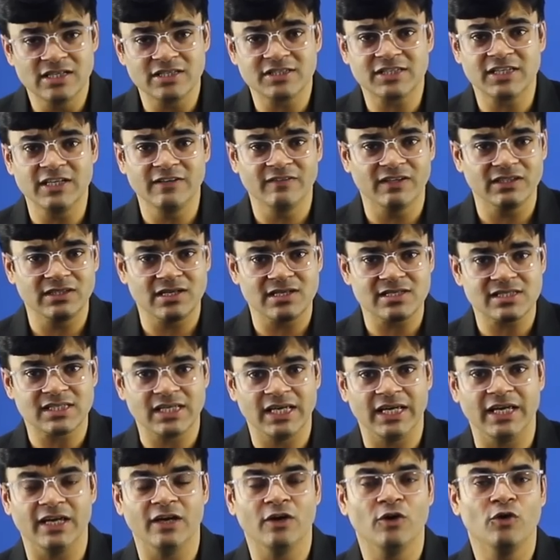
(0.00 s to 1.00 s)
जिसकी वजह से
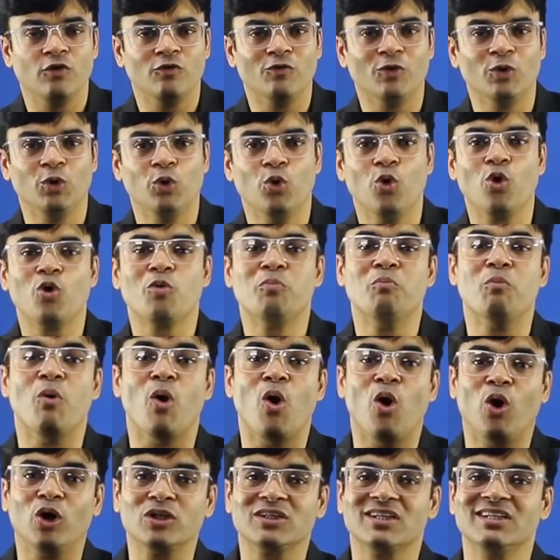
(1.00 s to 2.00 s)
वो लोग
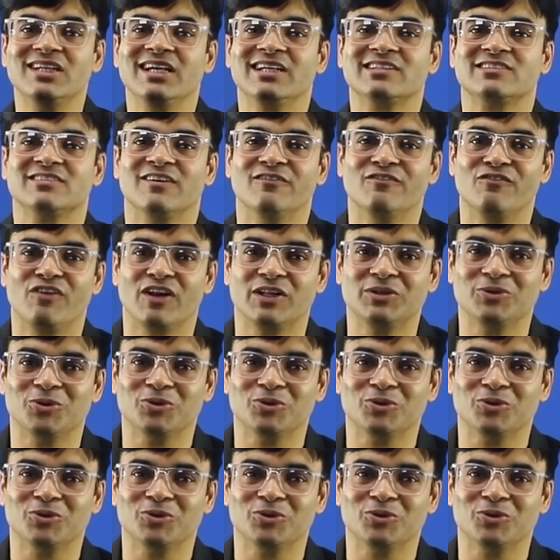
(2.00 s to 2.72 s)
बहुत अधिक समृद्ध